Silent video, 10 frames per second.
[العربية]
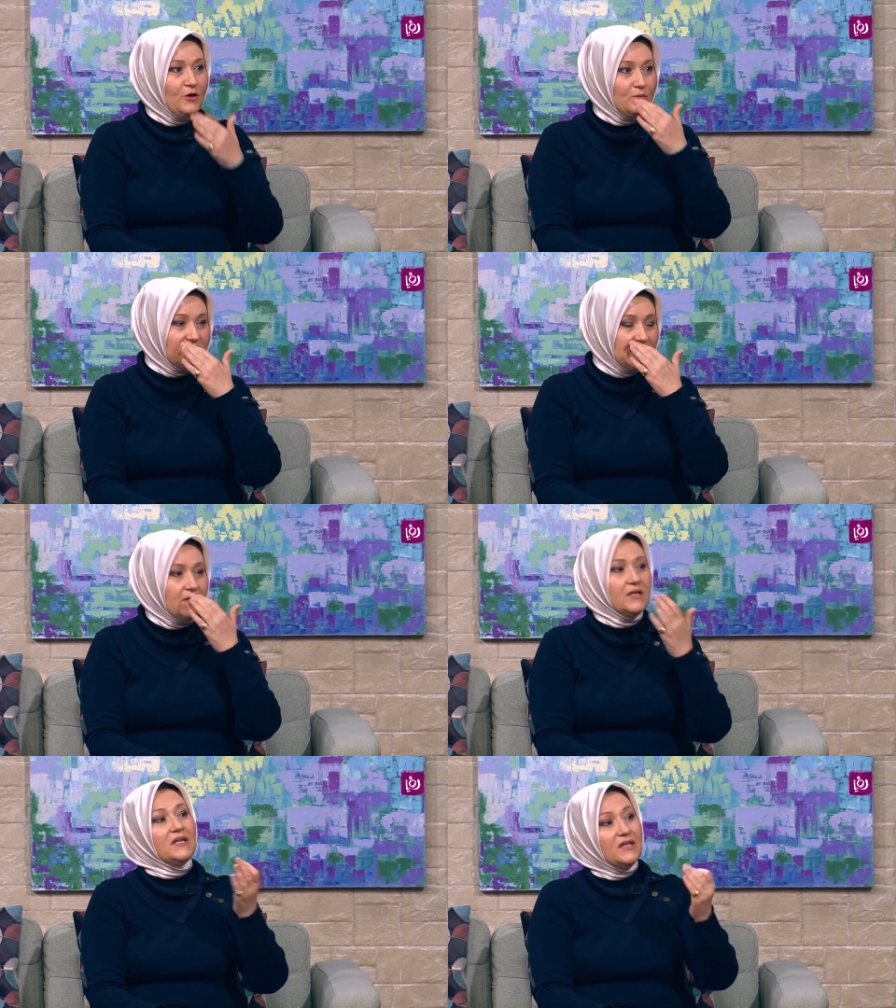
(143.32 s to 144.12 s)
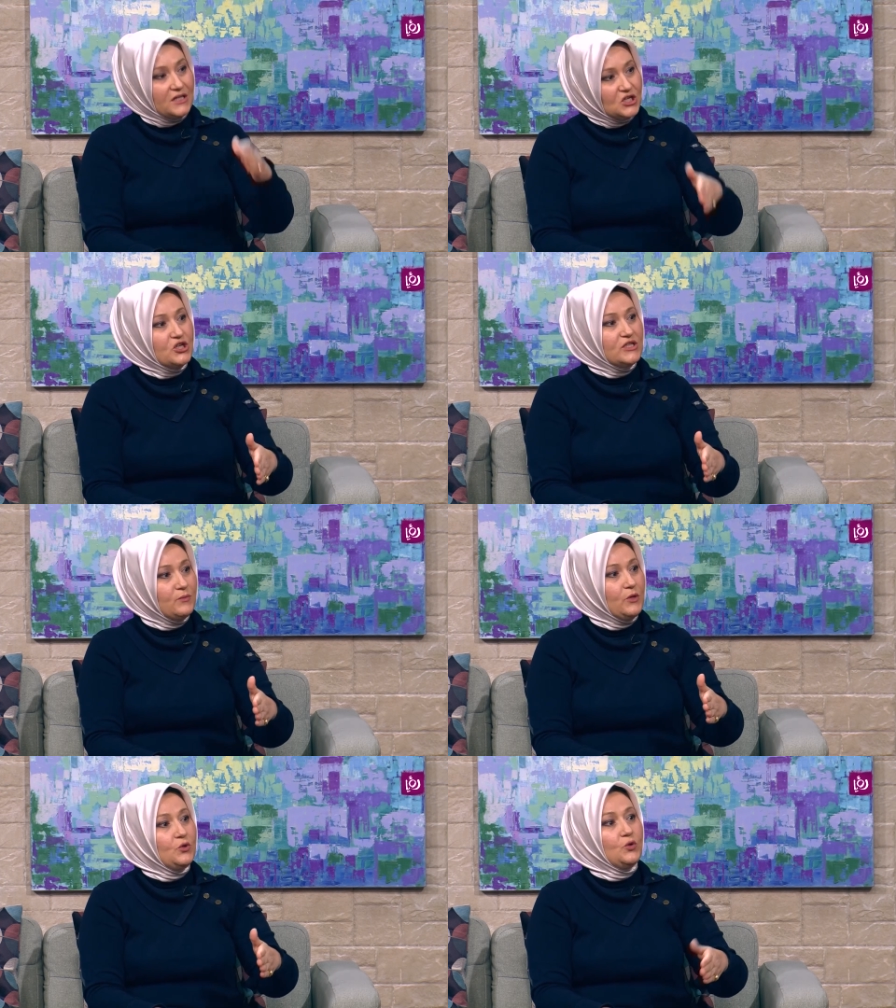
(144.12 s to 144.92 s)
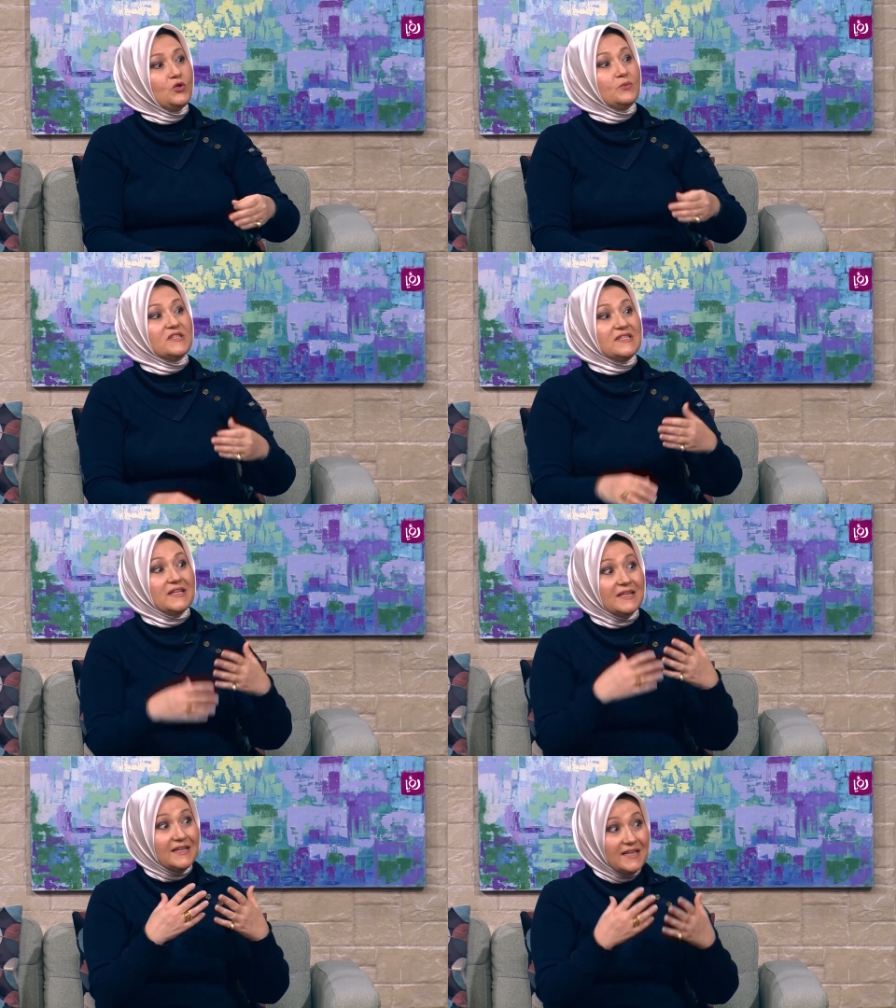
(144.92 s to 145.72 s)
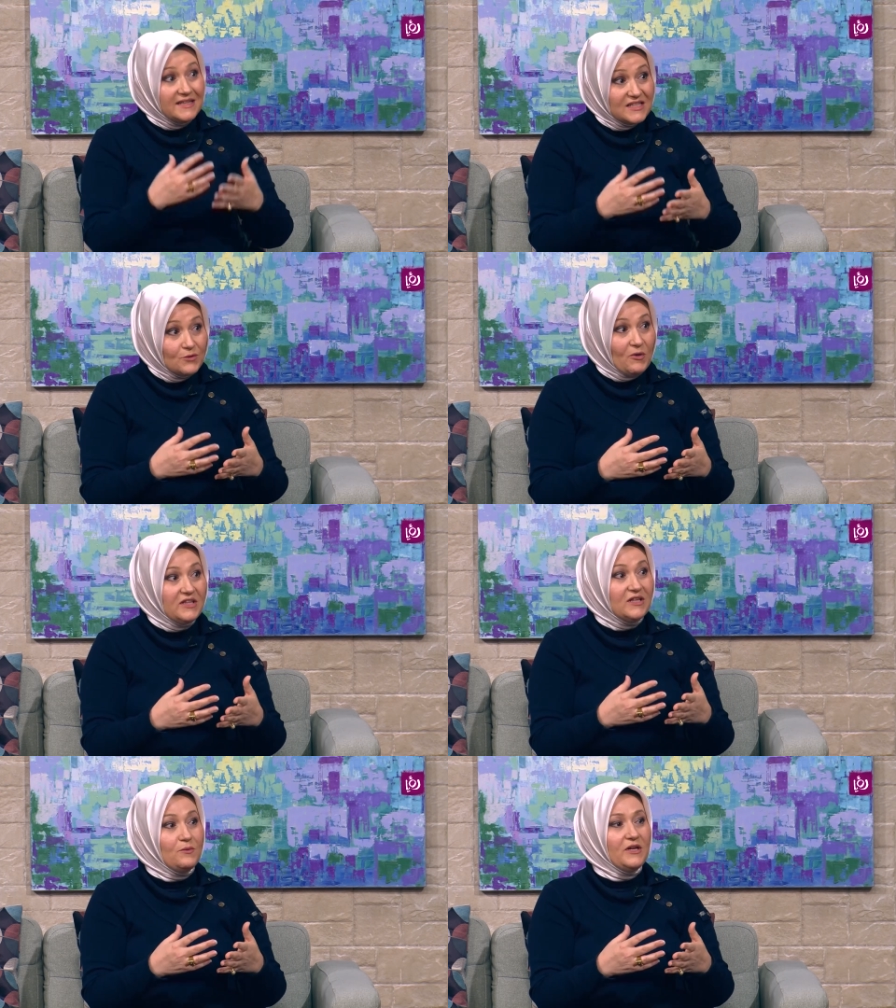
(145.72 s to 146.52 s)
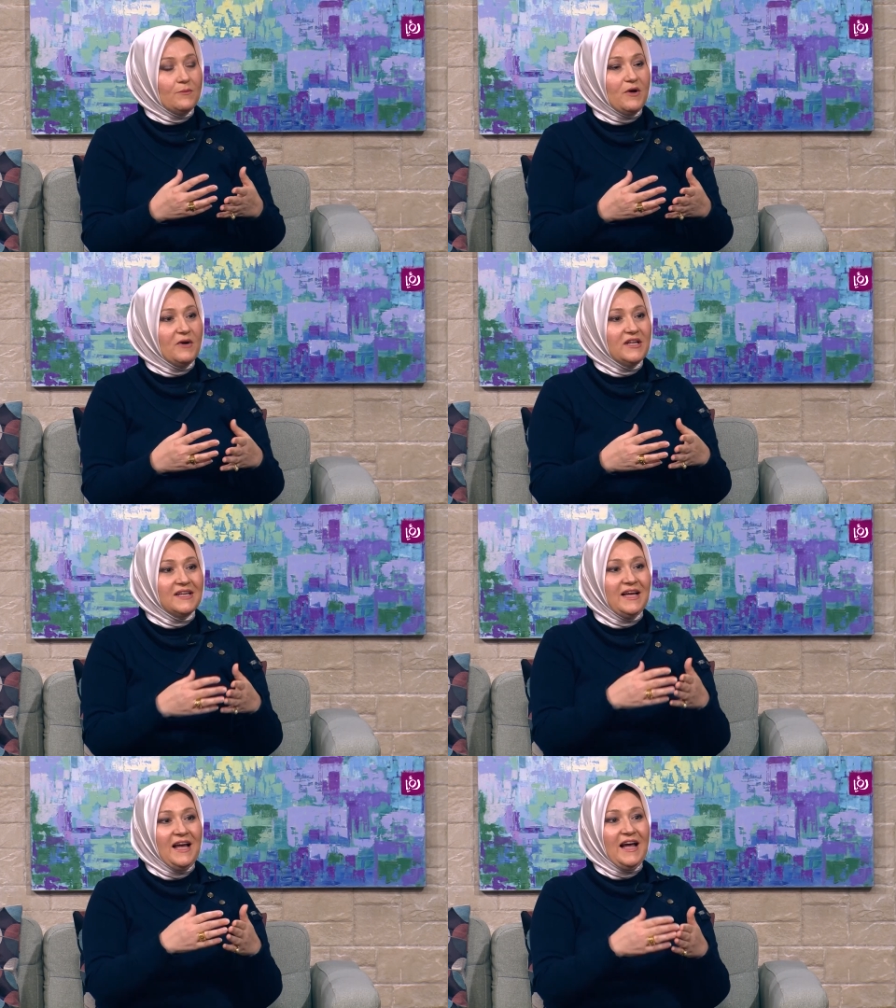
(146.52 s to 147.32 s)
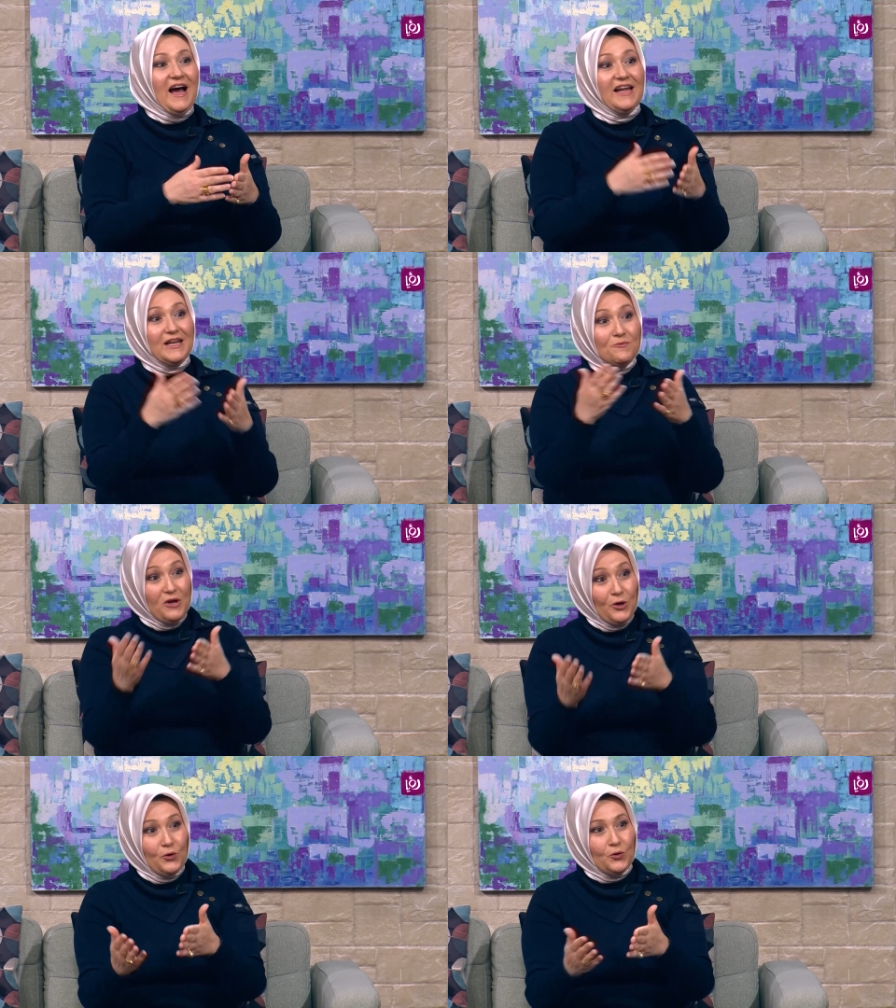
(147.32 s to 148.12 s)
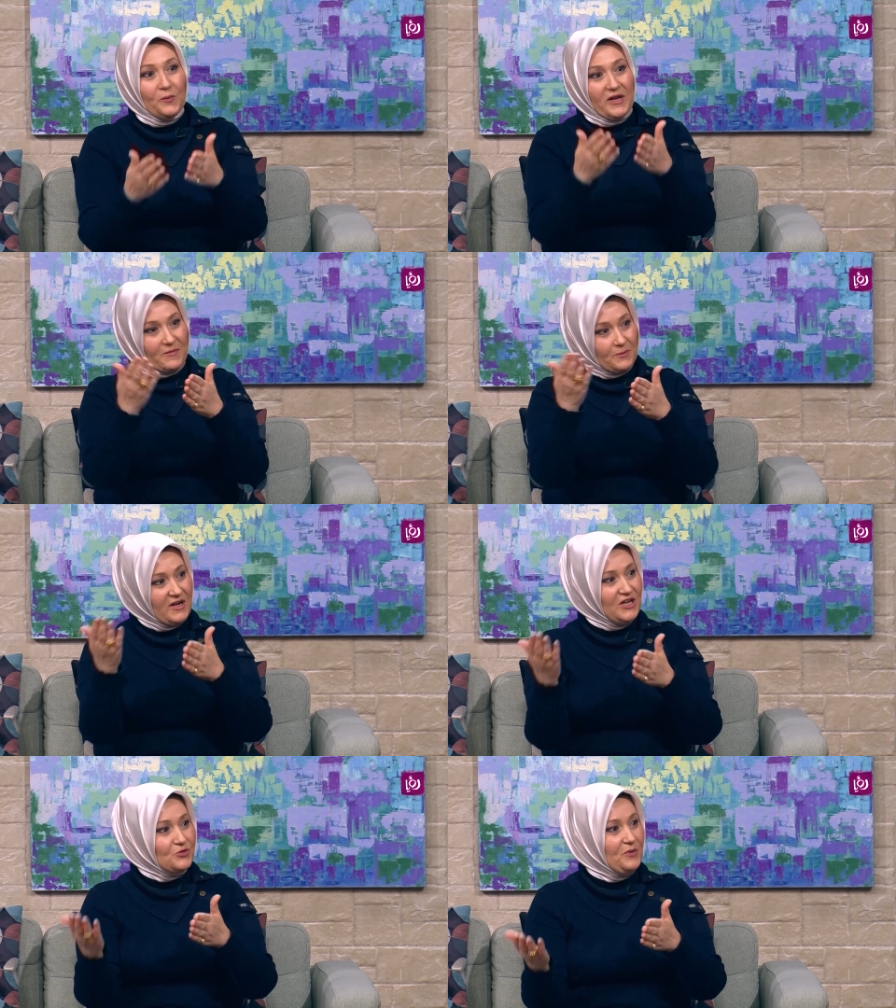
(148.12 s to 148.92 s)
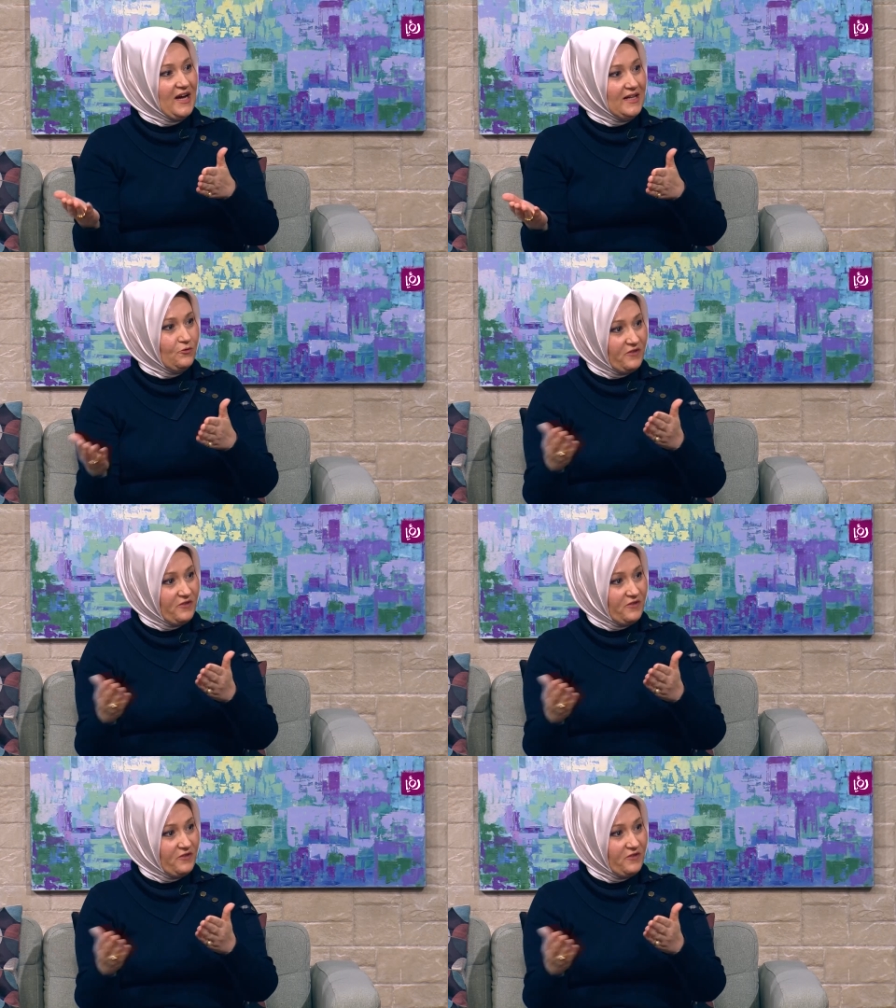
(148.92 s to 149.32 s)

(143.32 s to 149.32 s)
بنصير نجلس بالبيوت بنصير نلتزم اكثر بالكمامات صحيح. لما الحكومه لما نبلش بح...